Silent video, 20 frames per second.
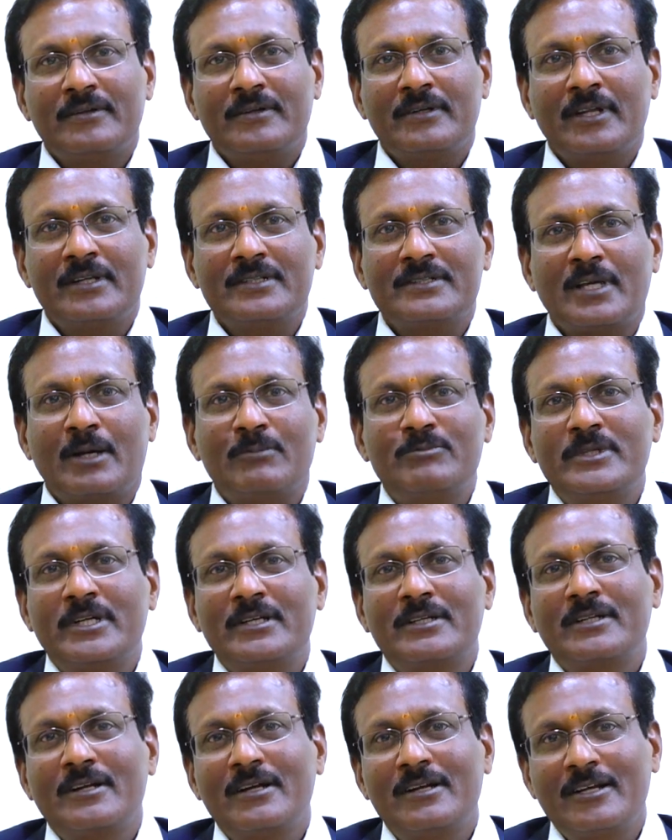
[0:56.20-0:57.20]
నేను
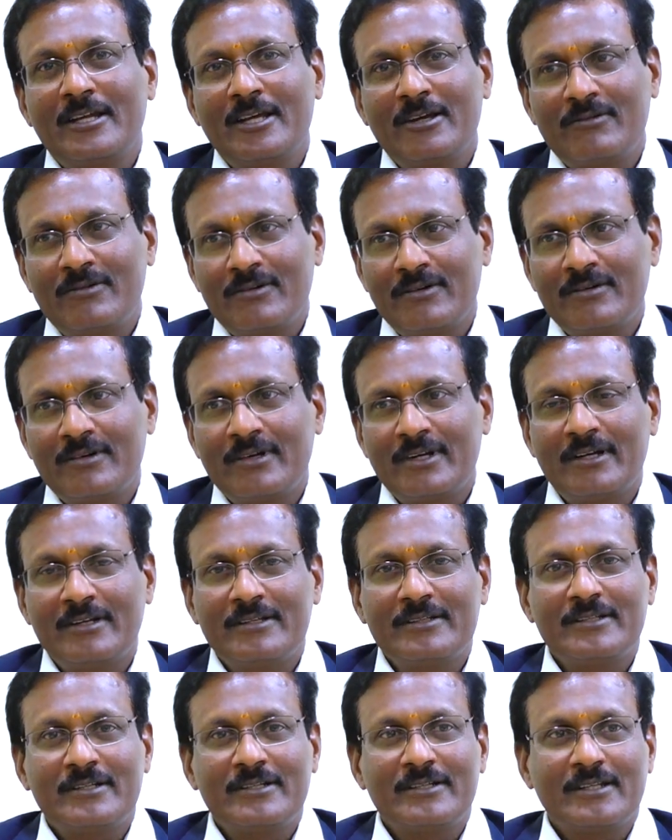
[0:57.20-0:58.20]
సబ్జెక్ట్ కంటే ఎక్కువగా
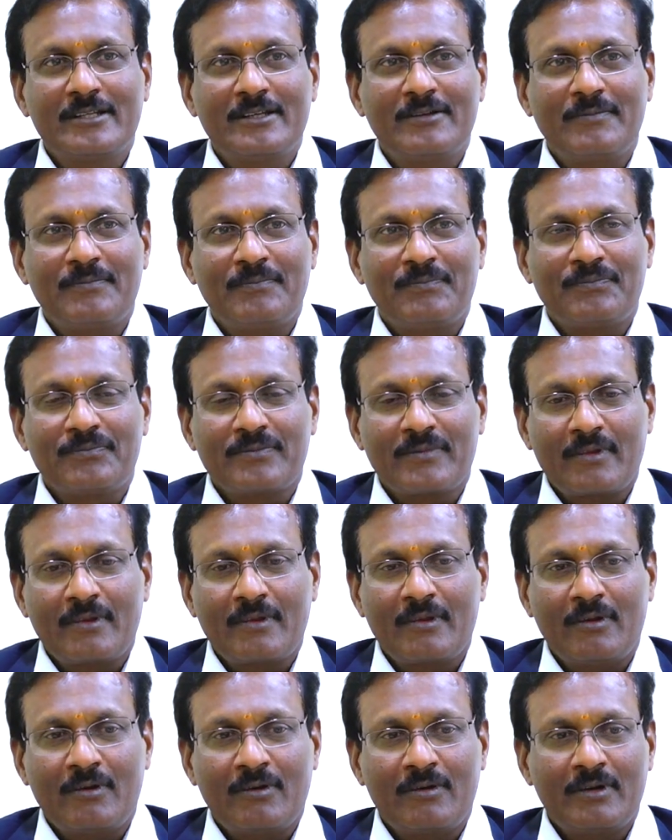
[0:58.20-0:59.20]
ఏంటంటే
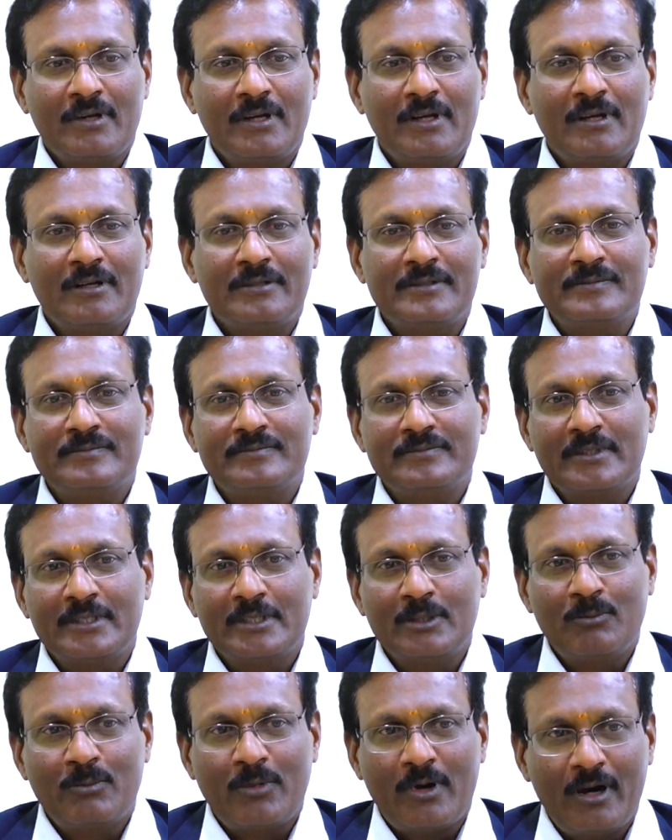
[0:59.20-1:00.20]
ఒక
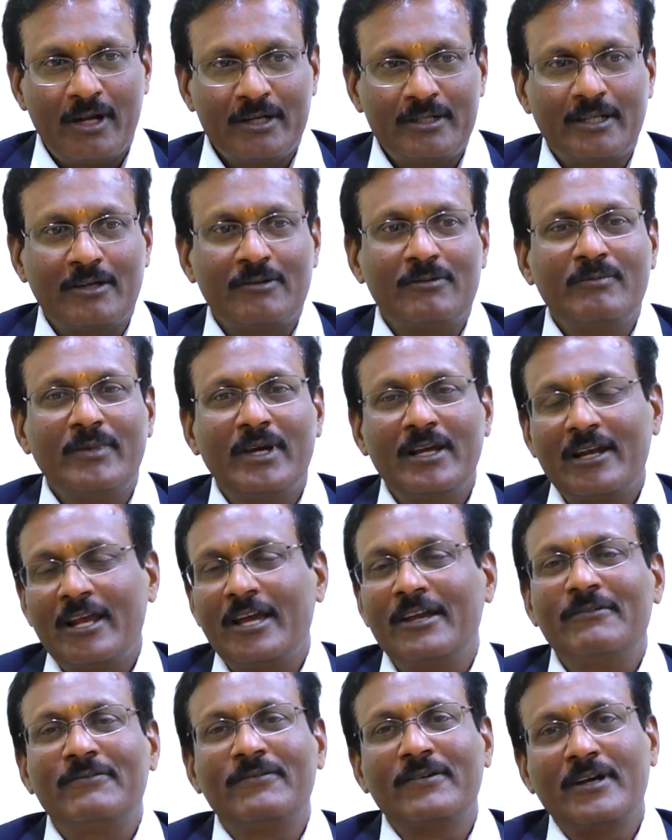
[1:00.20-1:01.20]
పార్ట్ ఆఫ్ మై
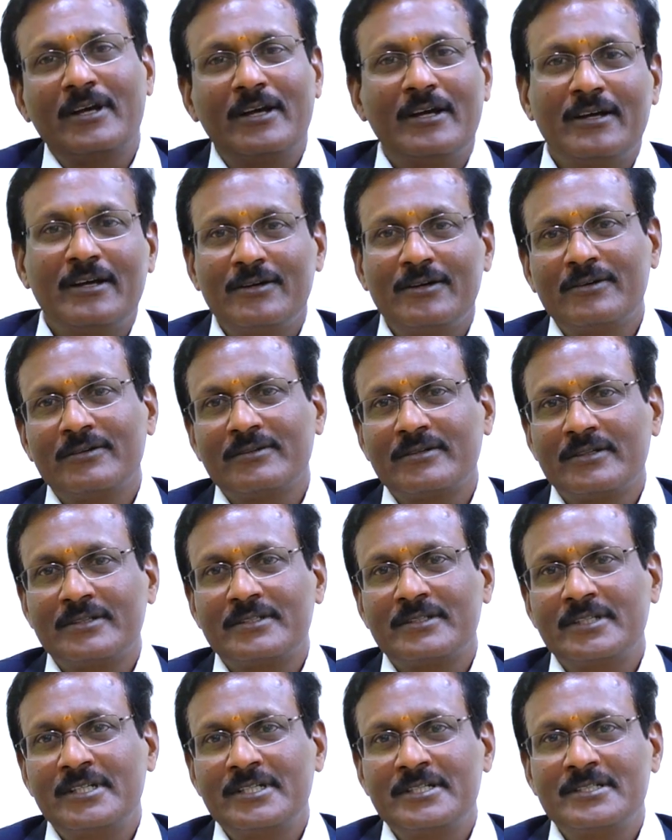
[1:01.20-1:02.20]
లైఫ్గా ఒక
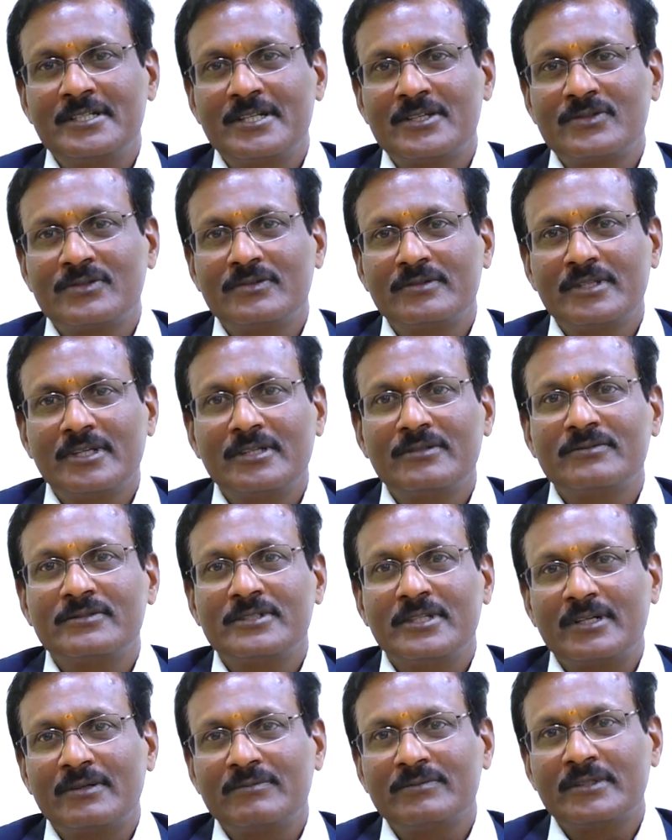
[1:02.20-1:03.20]
ట్రీట్ చేస్తూ నేను
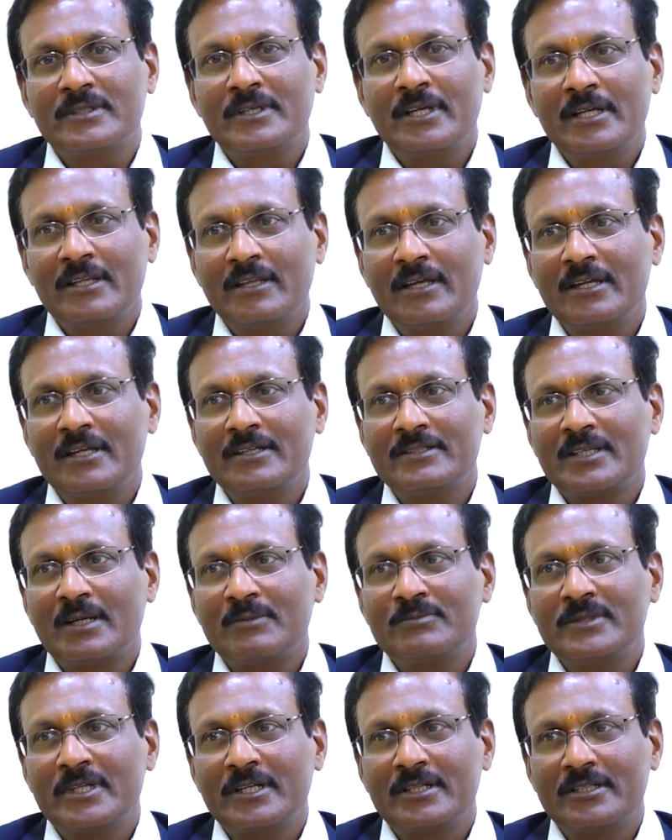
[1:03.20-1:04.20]
చేయడం ఏదైనా
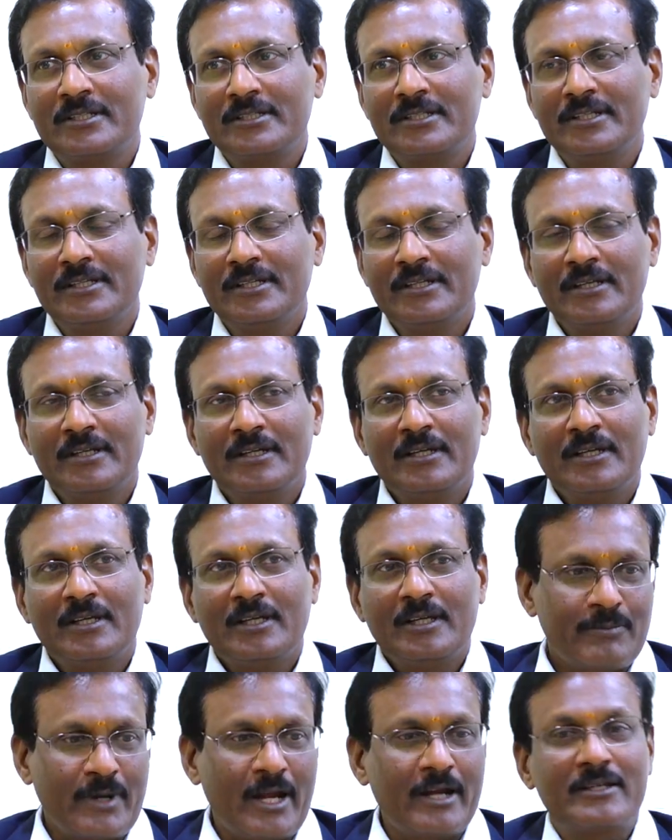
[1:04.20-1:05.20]
సబ్జెక్టుని
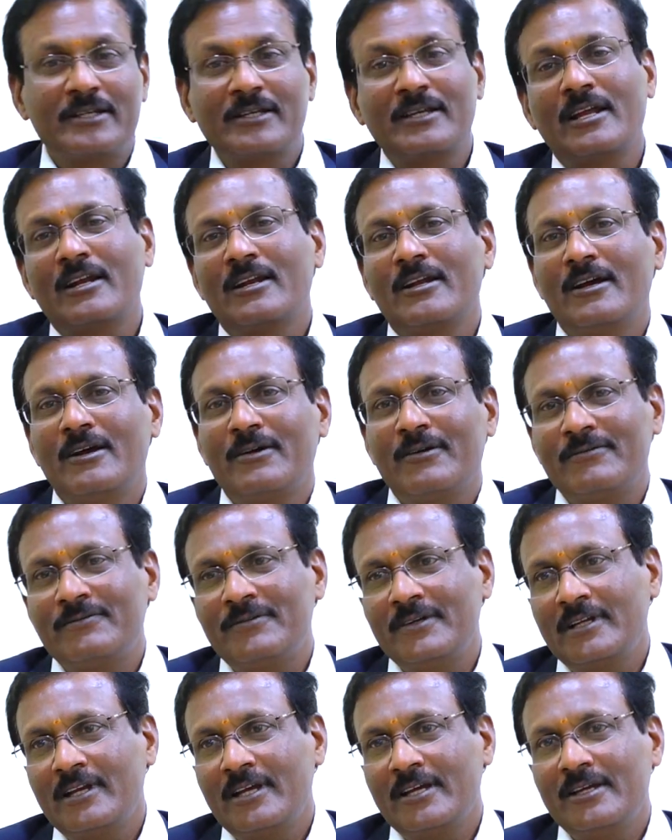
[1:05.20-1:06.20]
ప్రాక్టికల్గా
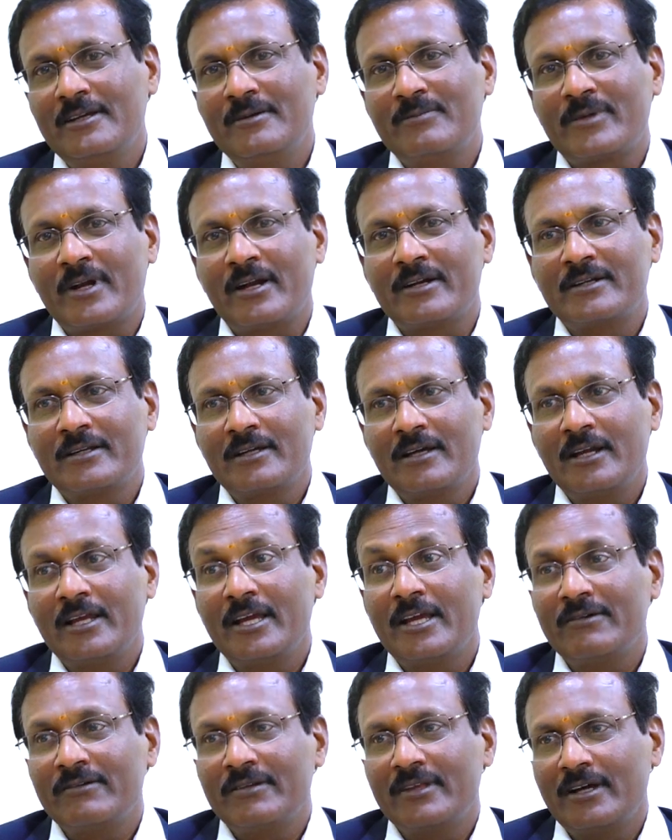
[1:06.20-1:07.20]
ఫీల్ అయ్యి ప్రాక్టికల్
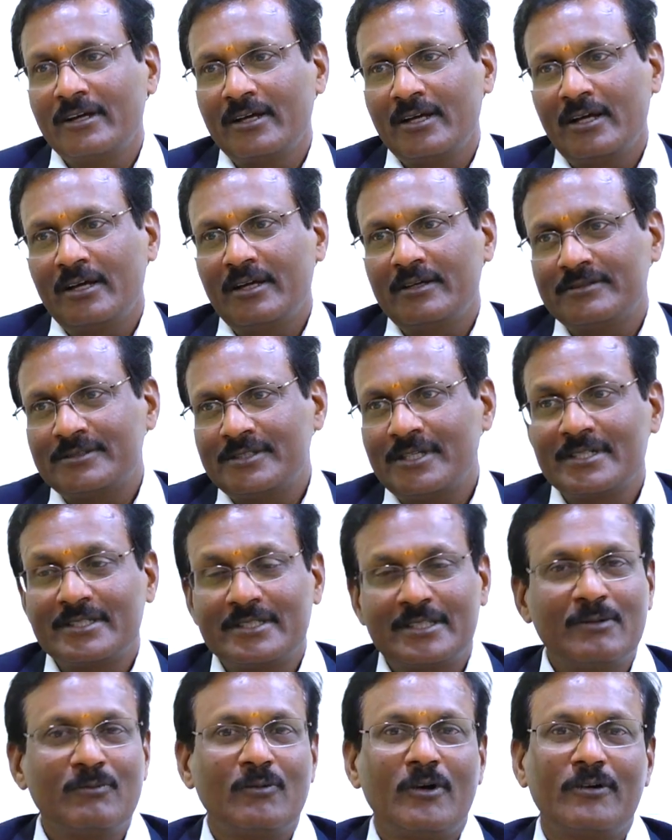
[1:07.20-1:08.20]
ఏ విధంగా
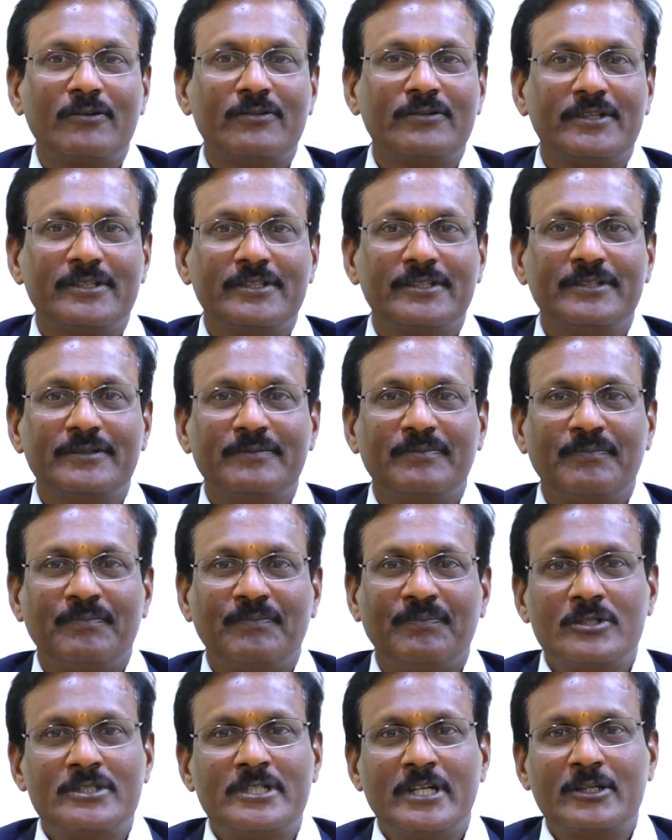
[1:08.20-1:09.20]
చేస్తే బాగుంటుంది
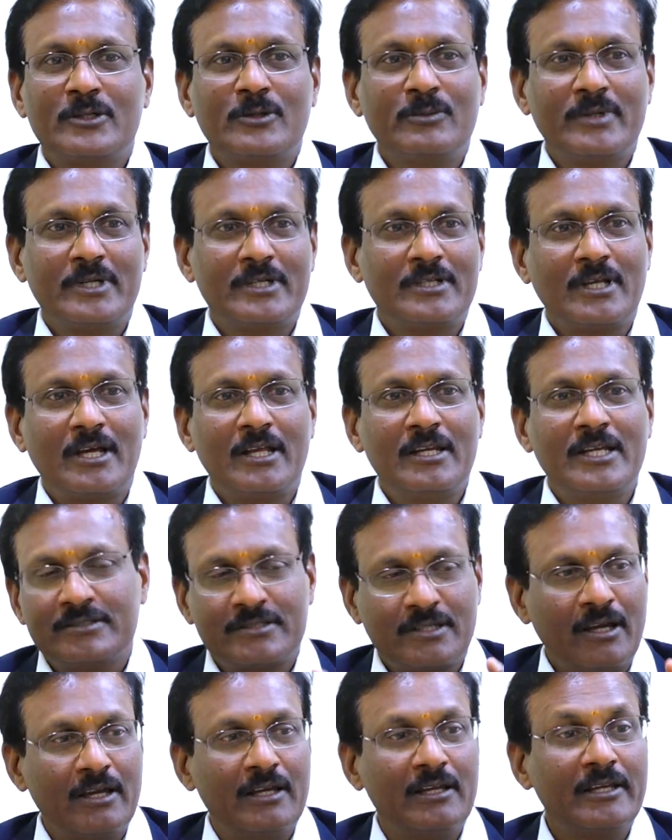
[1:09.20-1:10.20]
ఇప్పుడు చెట్టు పెట్టాలి
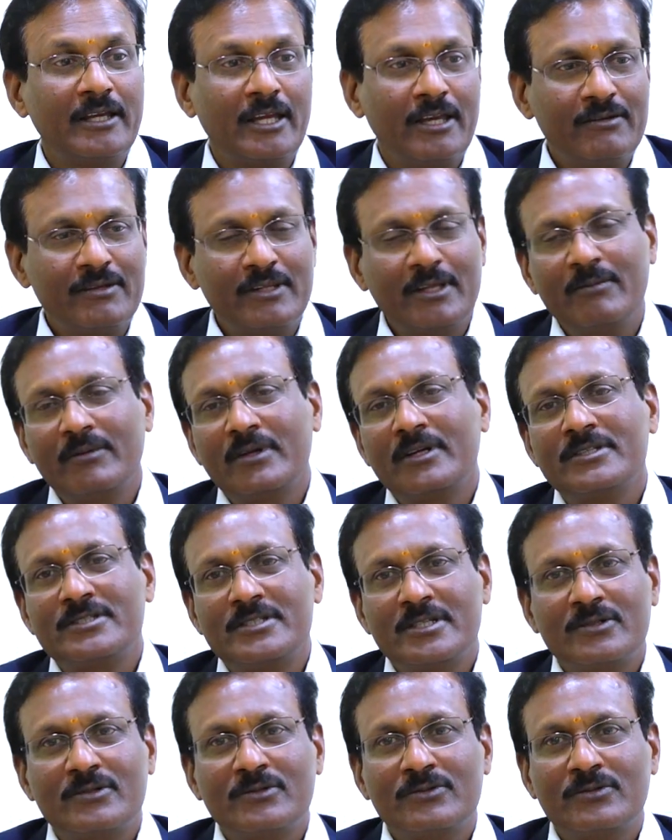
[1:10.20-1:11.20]
సాయిల్కి ఏ విధమైన
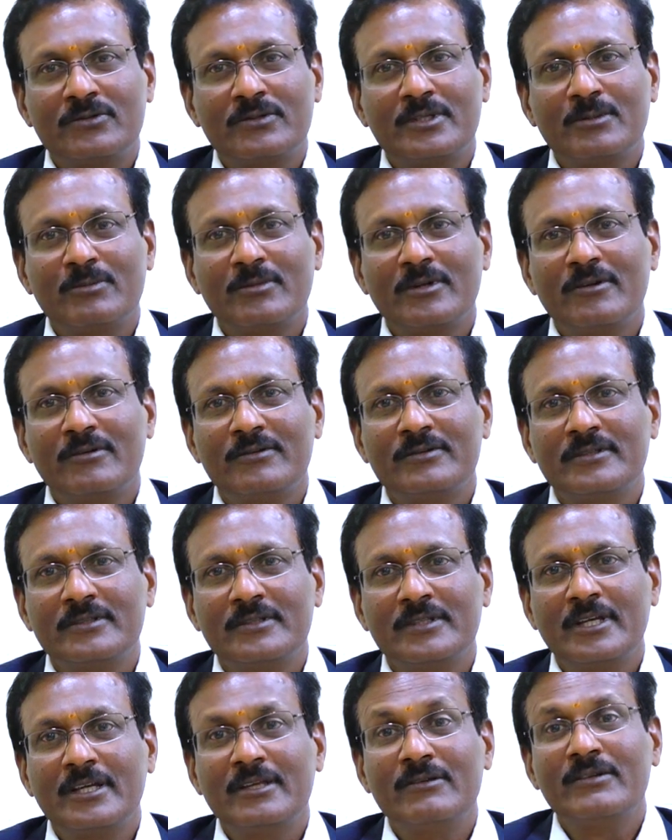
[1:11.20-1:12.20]
చెట్టు సూటబుల్
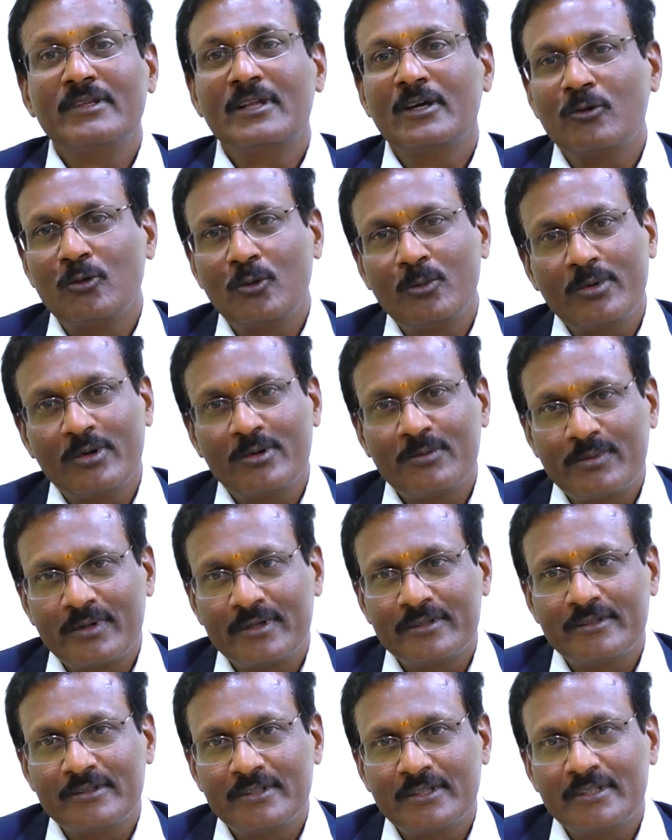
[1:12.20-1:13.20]
అవుతుంది ఏ విధంగా
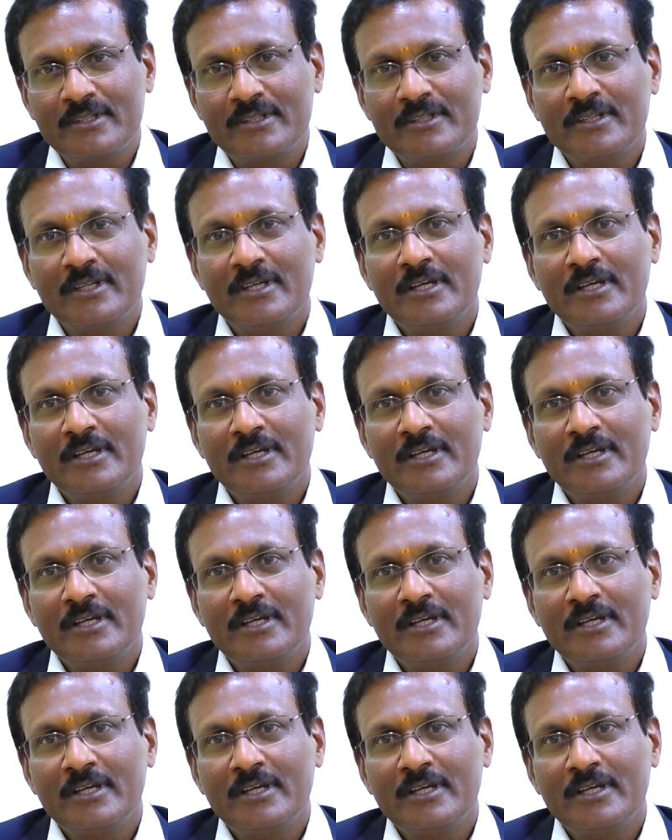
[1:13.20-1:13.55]
ఉపయోగపడుతుంది అది